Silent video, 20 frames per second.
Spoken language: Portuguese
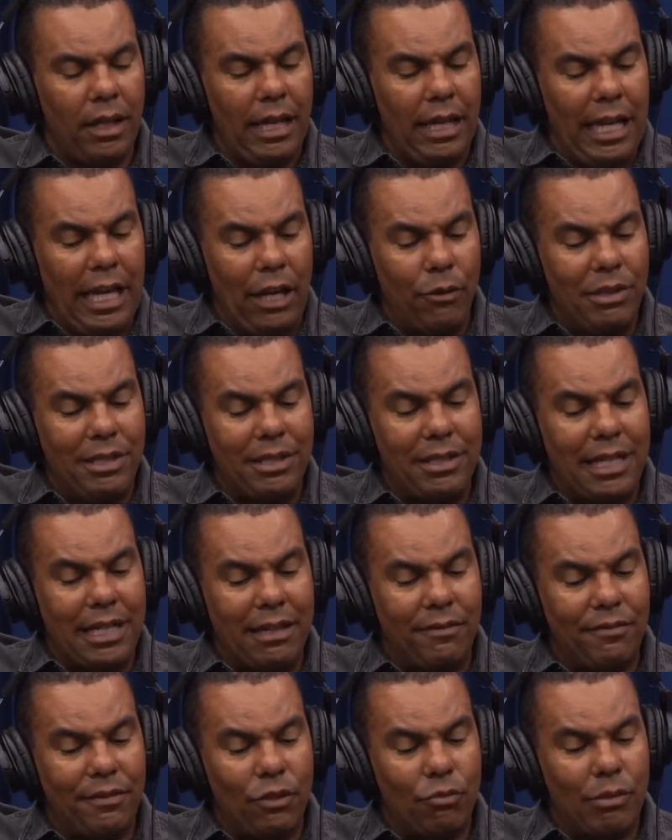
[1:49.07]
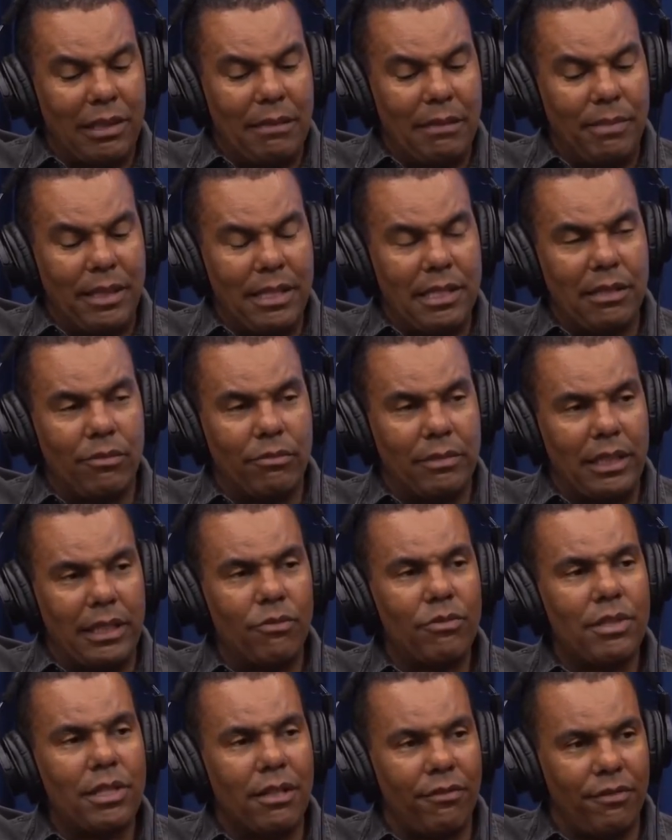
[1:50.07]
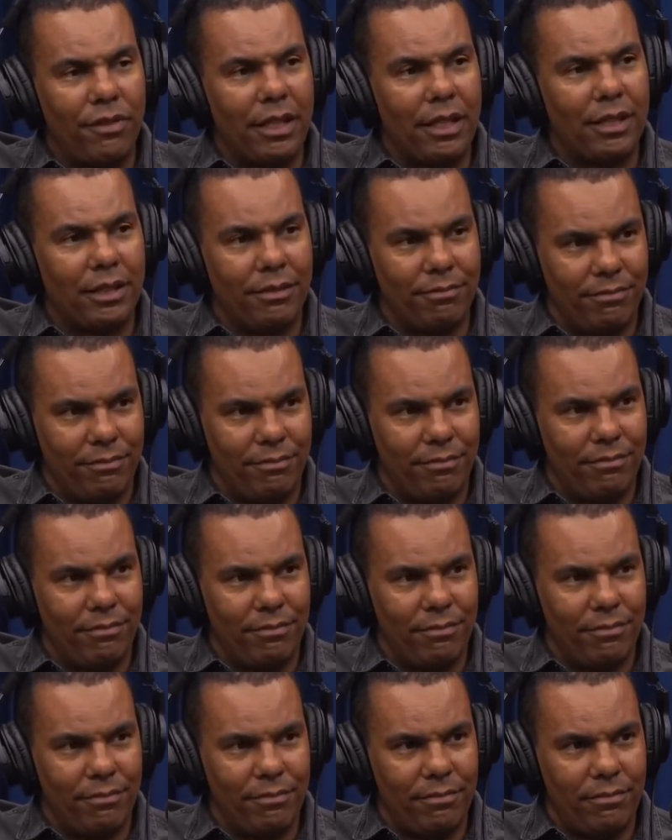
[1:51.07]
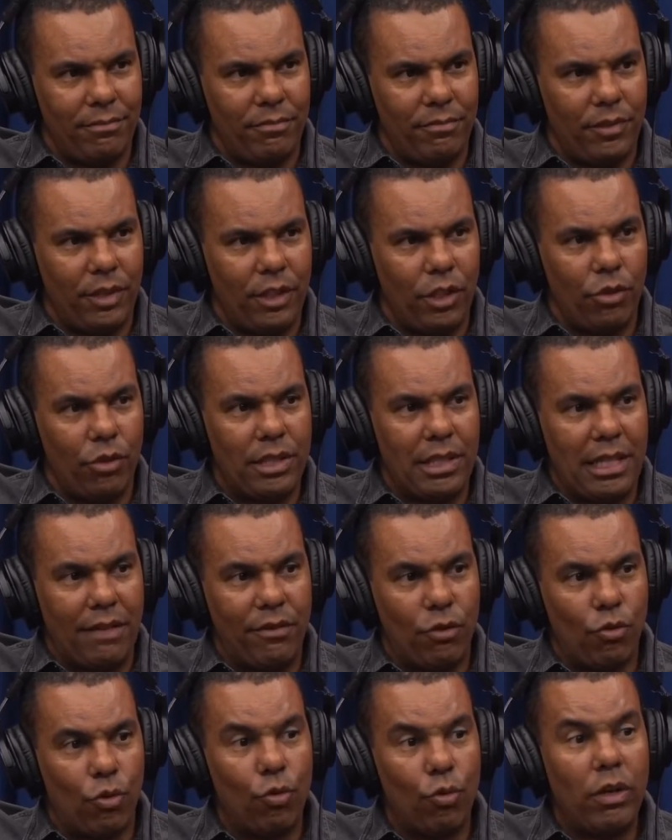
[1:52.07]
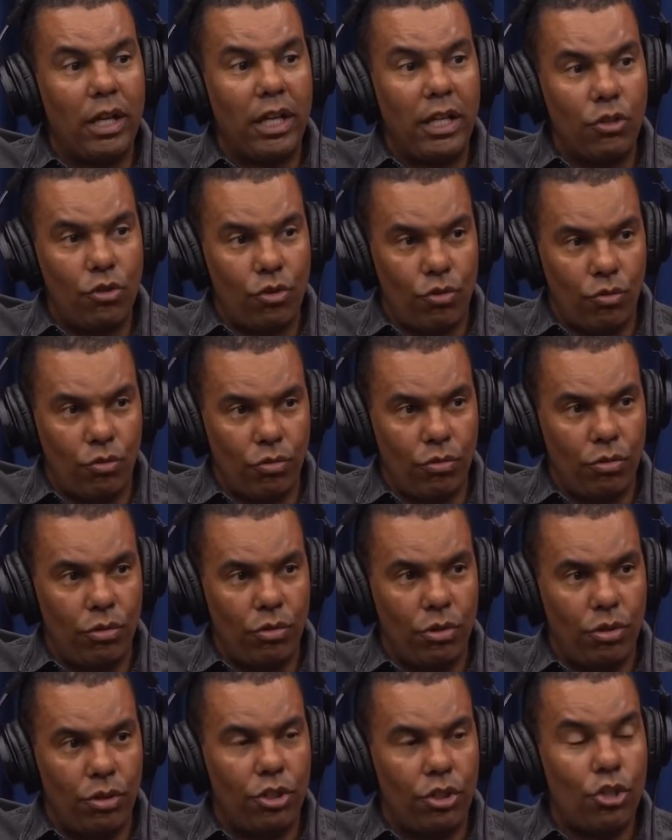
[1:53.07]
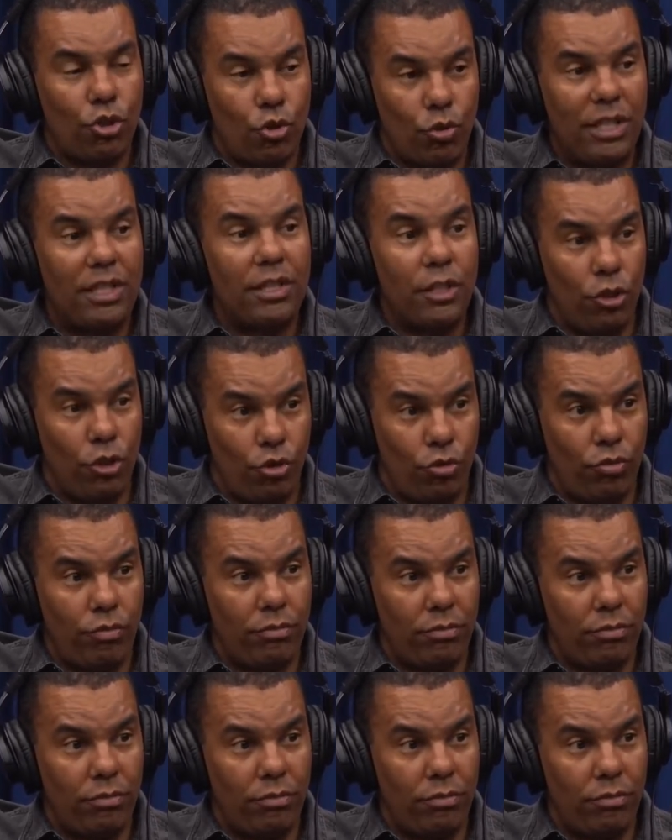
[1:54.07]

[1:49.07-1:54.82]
Eu estava numa depressão tão severa que eu estava com o risco de suicídio.